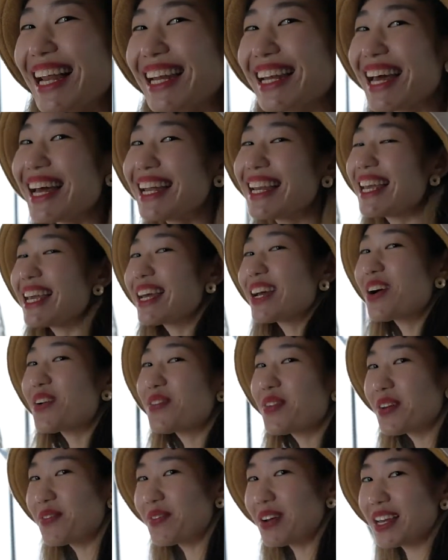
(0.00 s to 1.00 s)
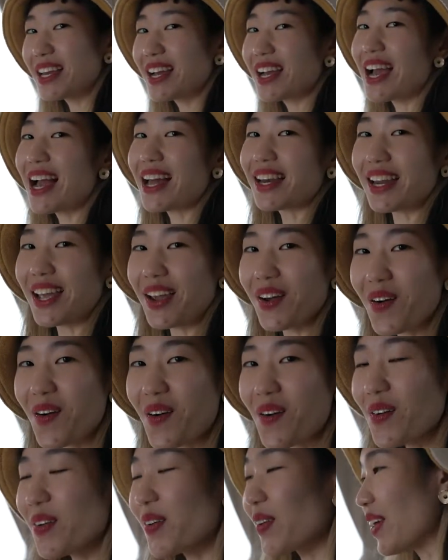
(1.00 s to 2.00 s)
และนี้ก็เป็นบรรยากาศในห้อ
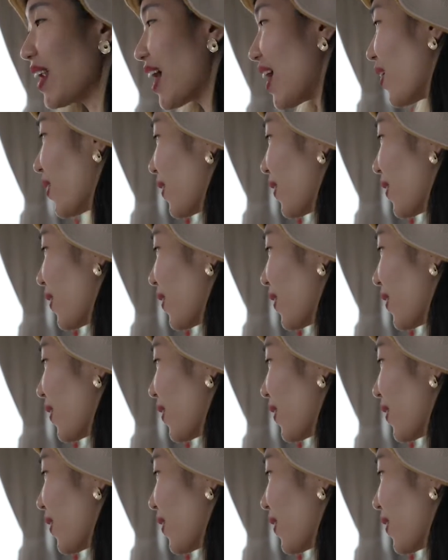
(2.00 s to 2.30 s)
งของเรา